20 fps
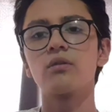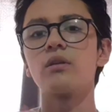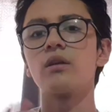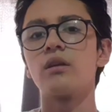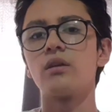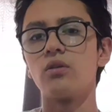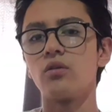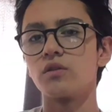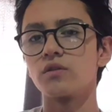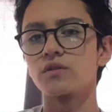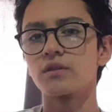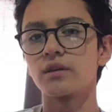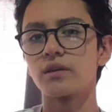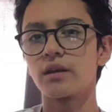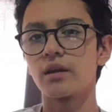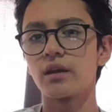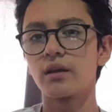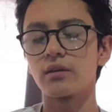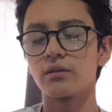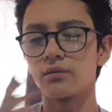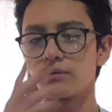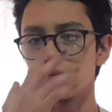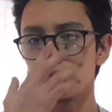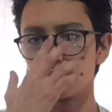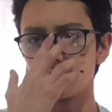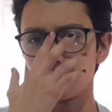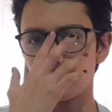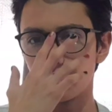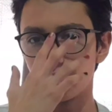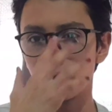Los que quieran
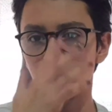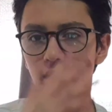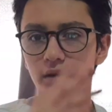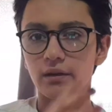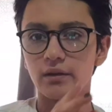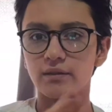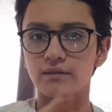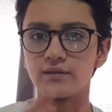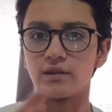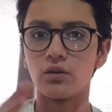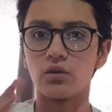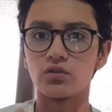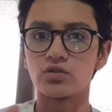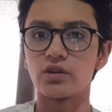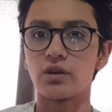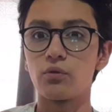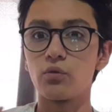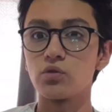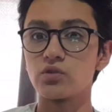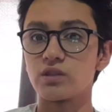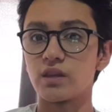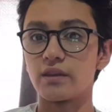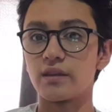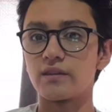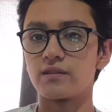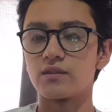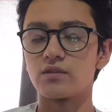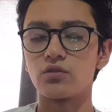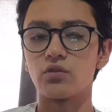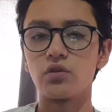este, los que gusten de
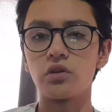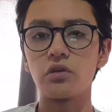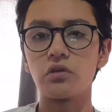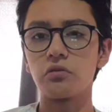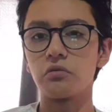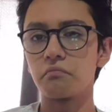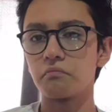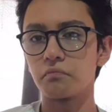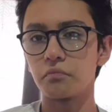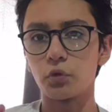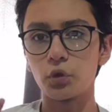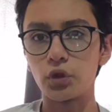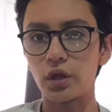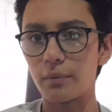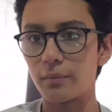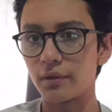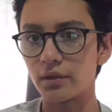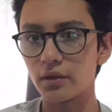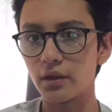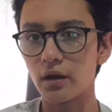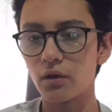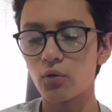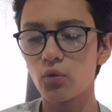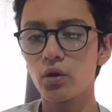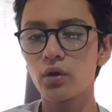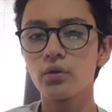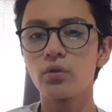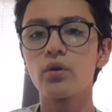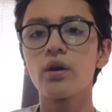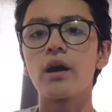ese sonido, totalmente de
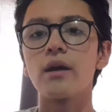acuerdo.